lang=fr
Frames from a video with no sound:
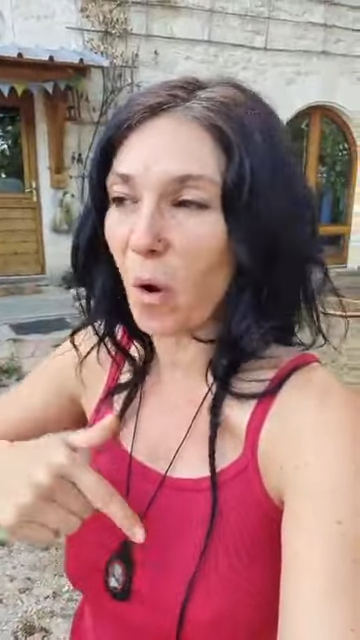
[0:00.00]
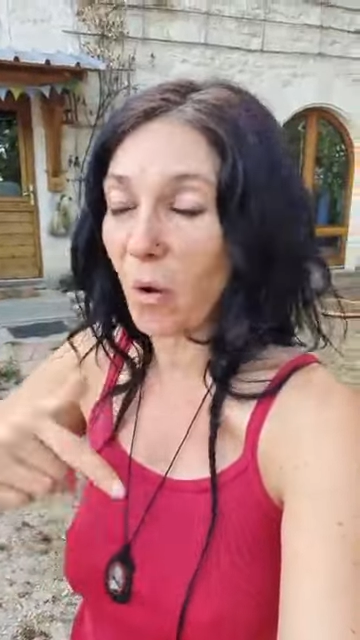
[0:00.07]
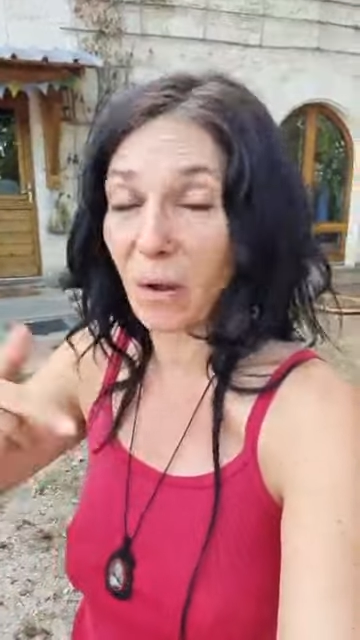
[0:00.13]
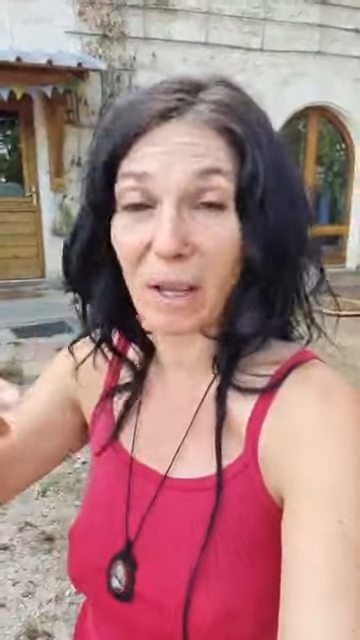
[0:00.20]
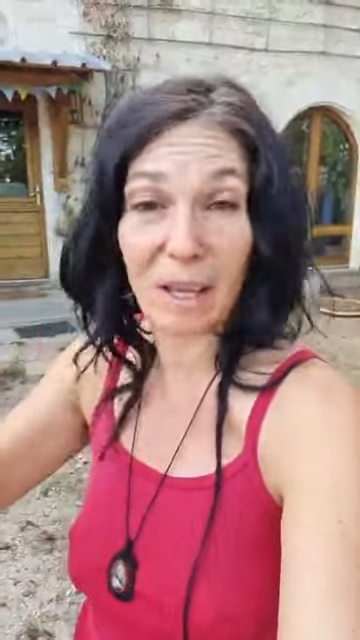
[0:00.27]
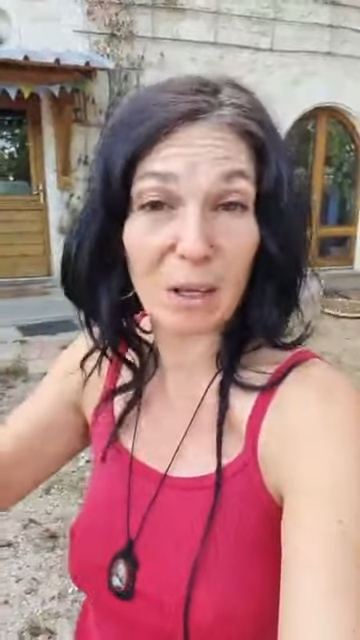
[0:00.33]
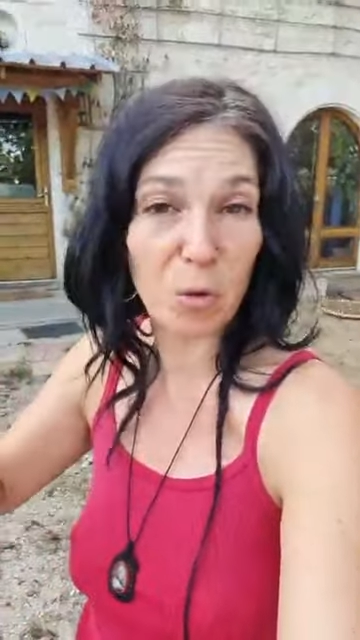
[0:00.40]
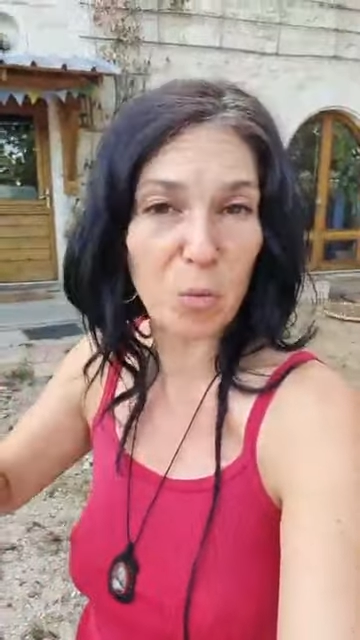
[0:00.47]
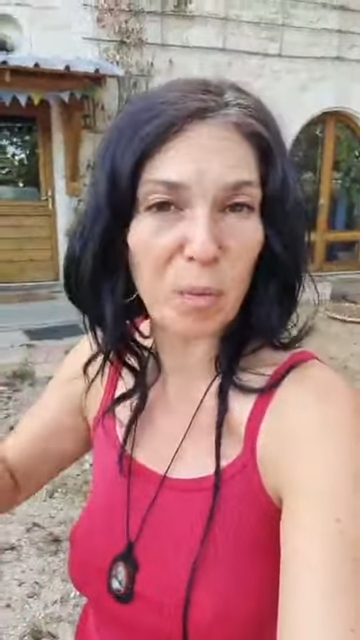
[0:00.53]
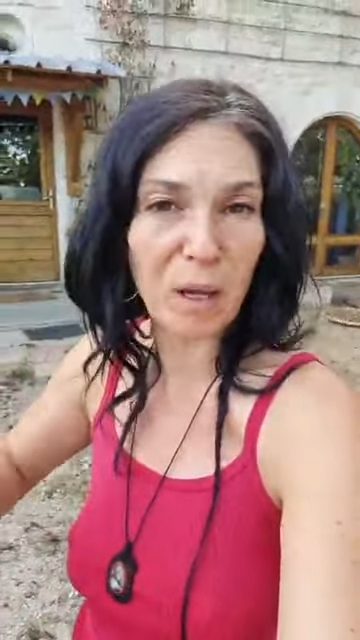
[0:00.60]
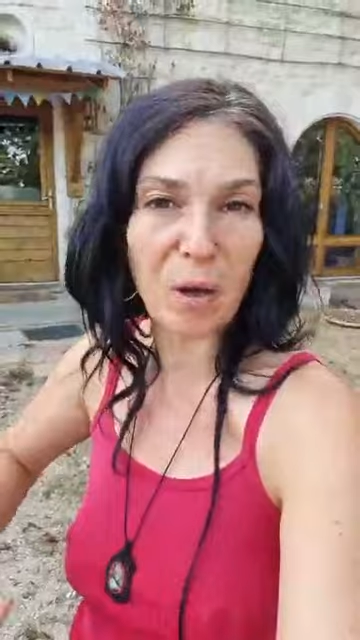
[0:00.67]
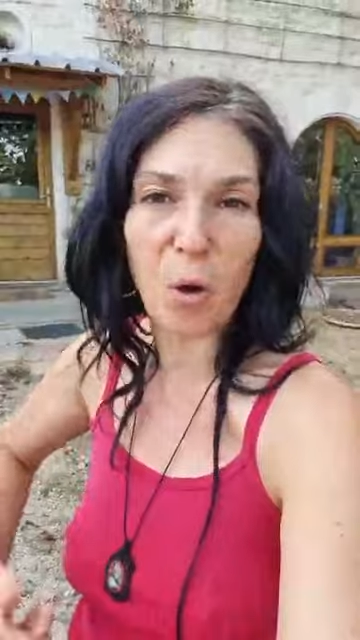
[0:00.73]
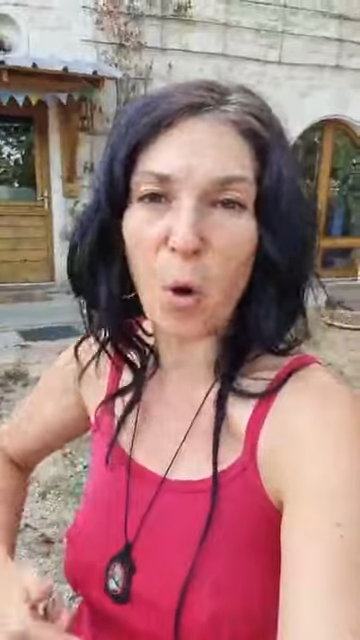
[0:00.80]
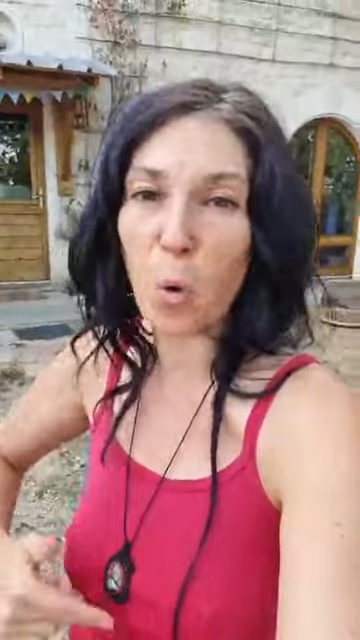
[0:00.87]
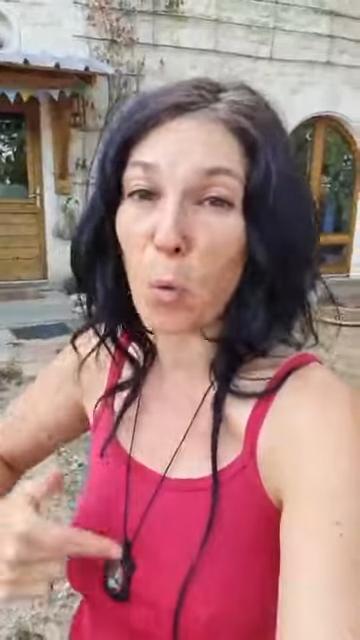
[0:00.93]
ou en
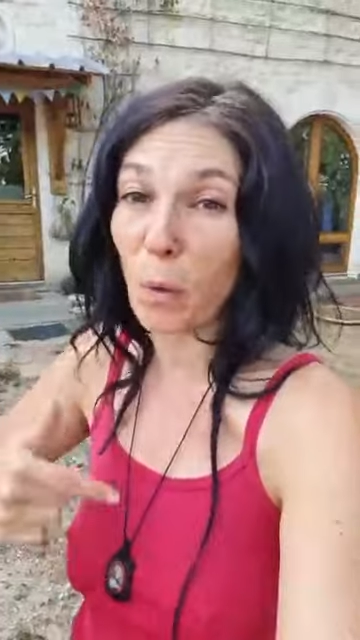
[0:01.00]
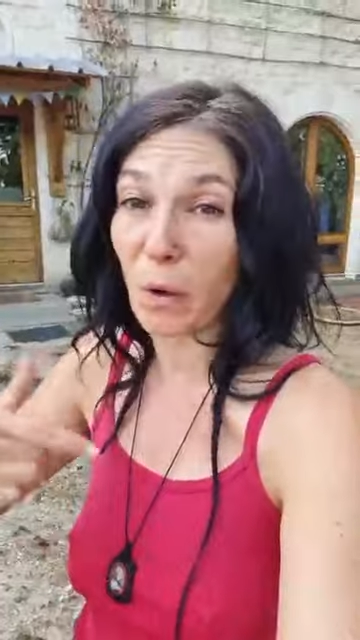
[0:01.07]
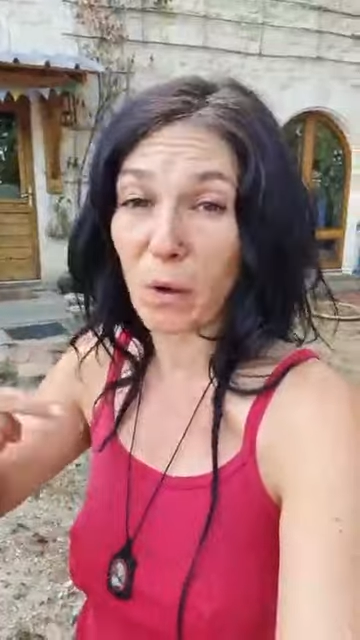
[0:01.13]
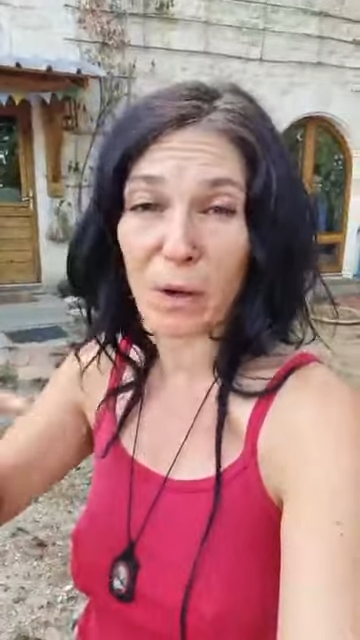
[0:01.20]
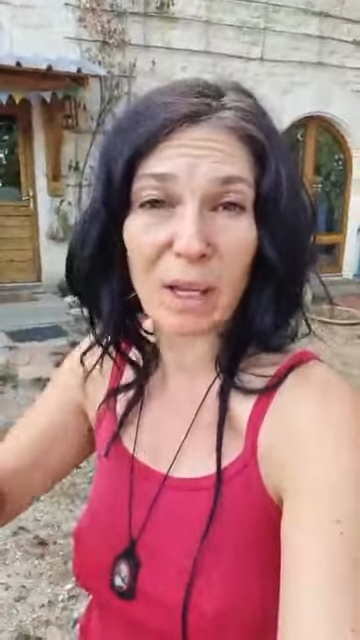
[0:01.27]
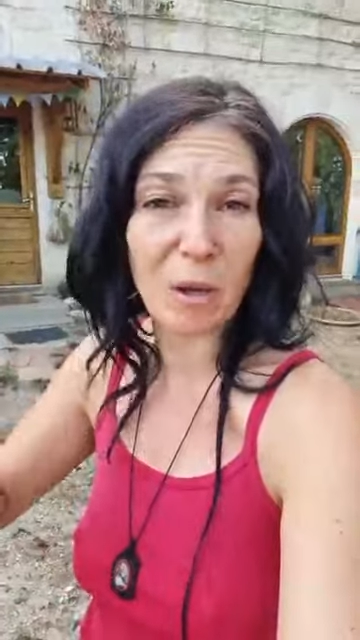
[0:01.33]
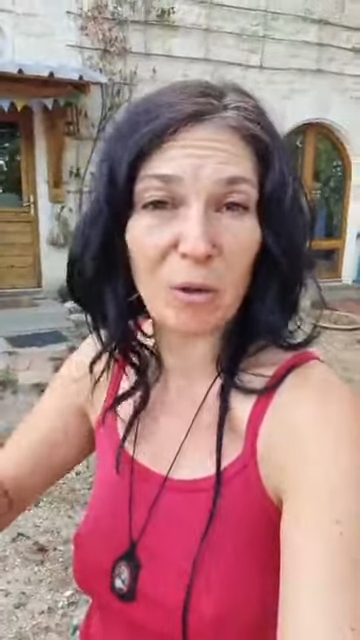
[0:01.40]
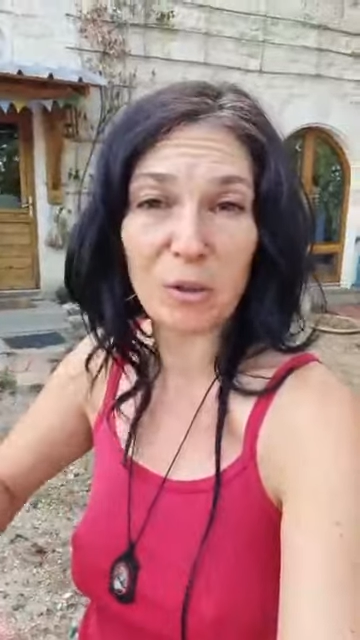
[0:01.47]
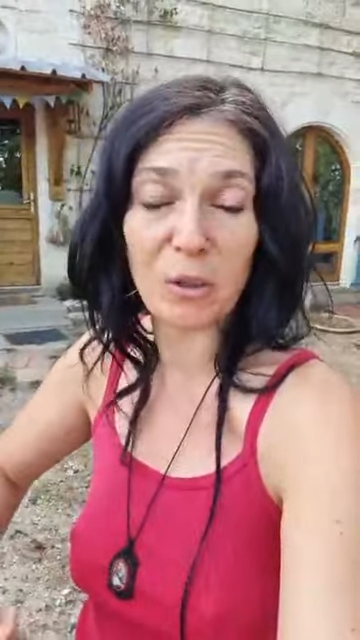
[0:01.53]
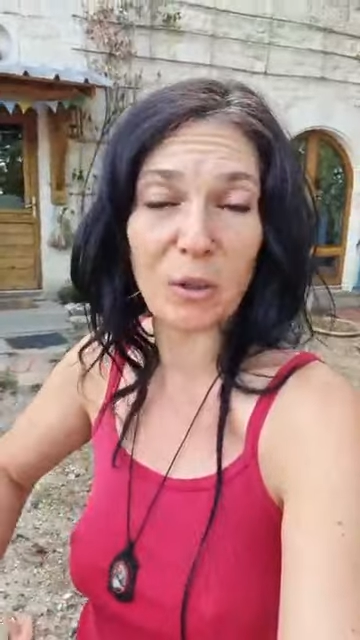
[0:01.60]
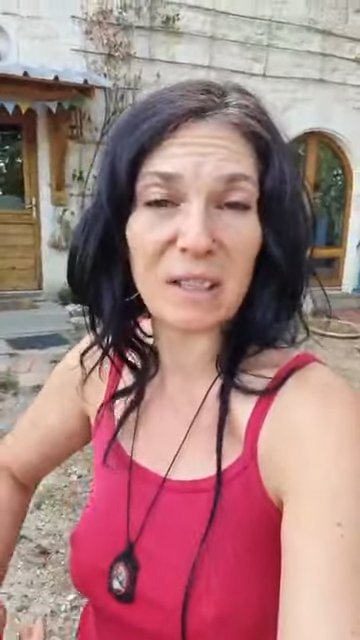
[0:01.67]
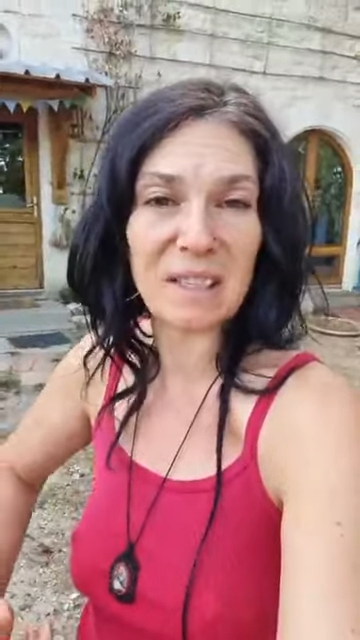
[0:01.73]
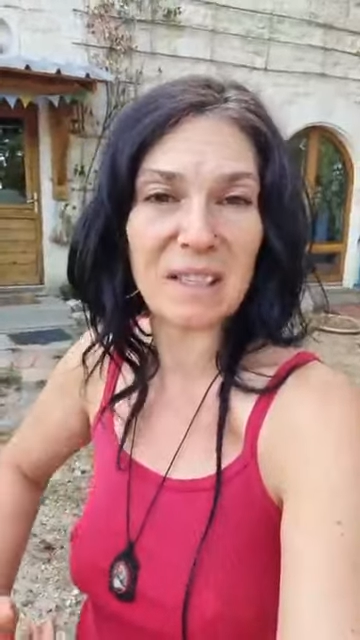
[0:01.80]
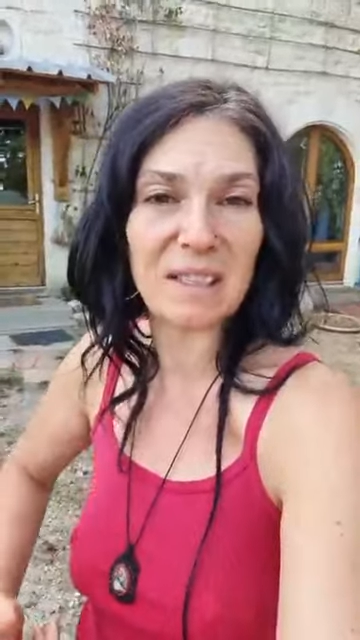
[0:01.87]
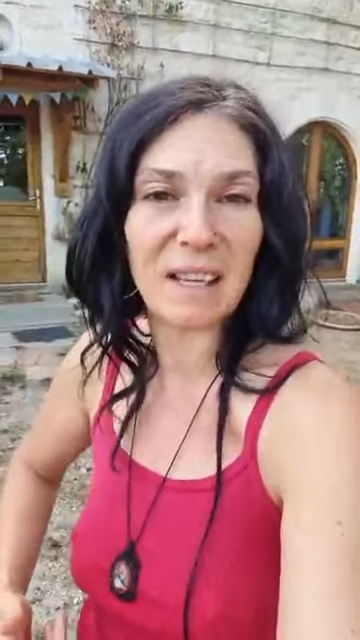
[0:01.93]
récupérant ou en
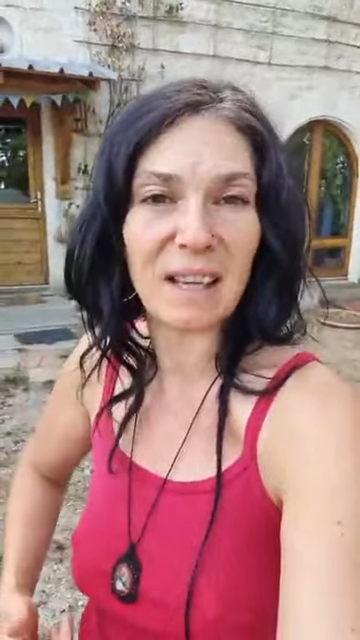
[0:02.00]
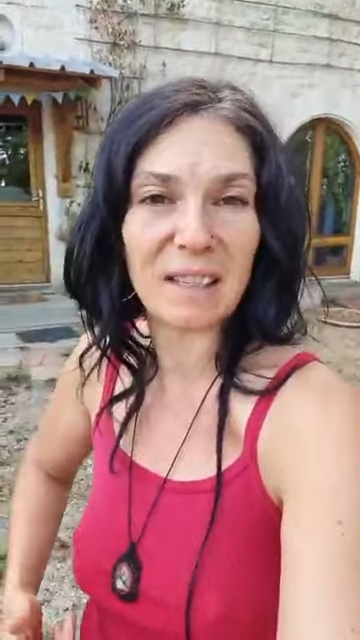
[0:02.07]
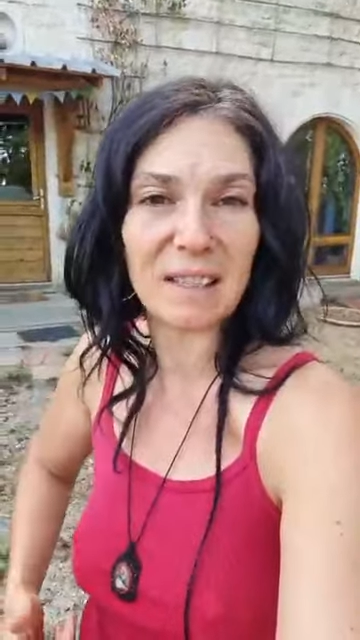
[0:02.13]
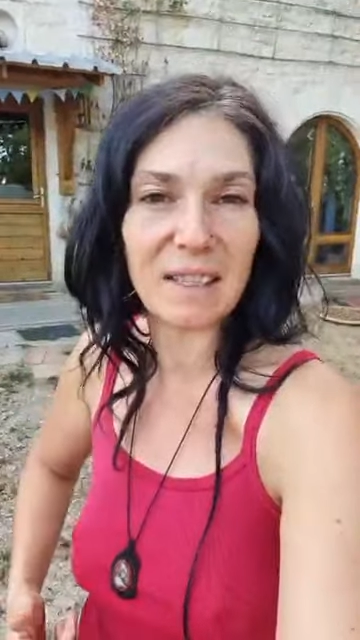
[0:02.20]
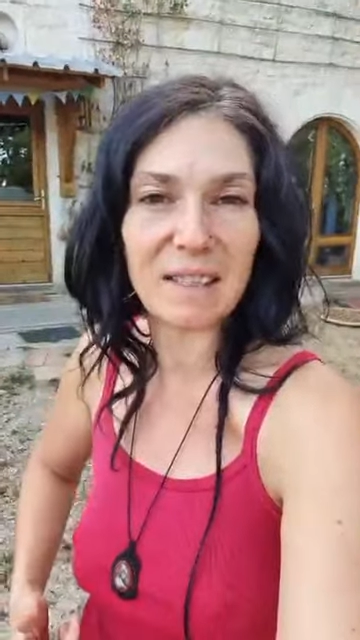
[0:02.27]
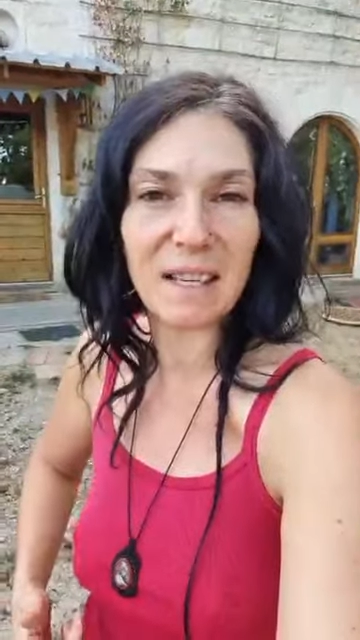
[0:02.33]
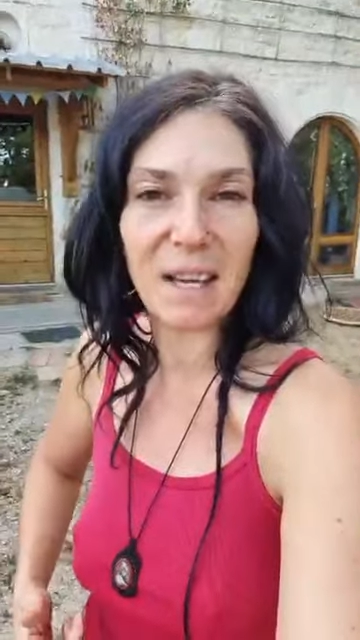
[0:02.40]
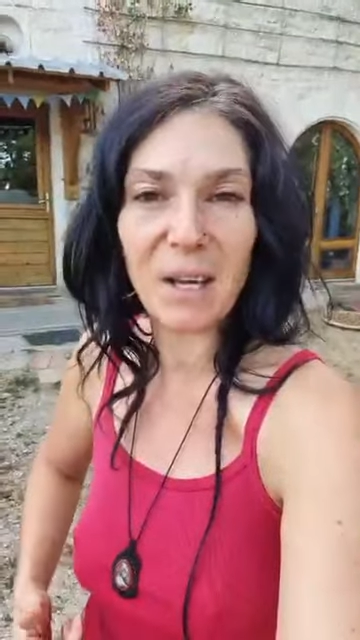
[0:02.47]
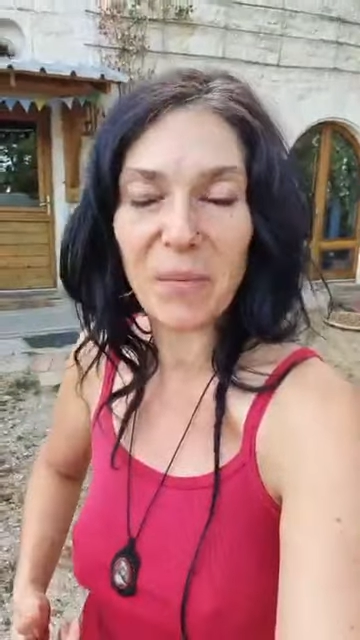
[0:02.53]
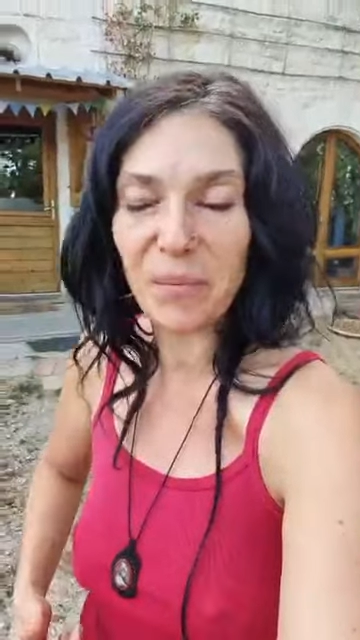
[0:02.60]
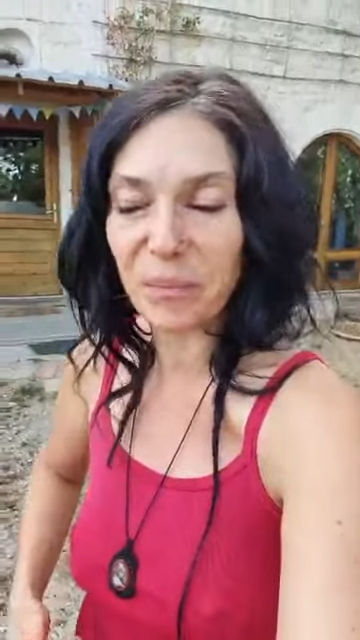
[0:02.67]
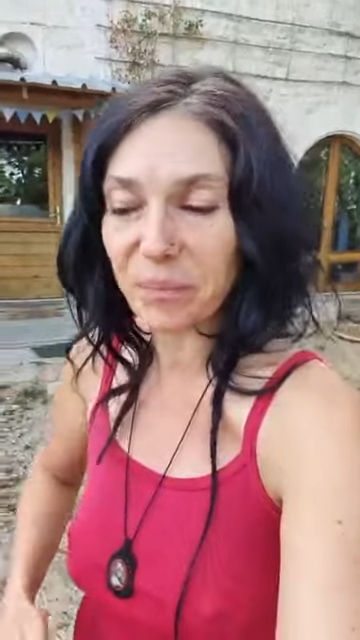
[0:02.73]
récoltant, etc., etc.,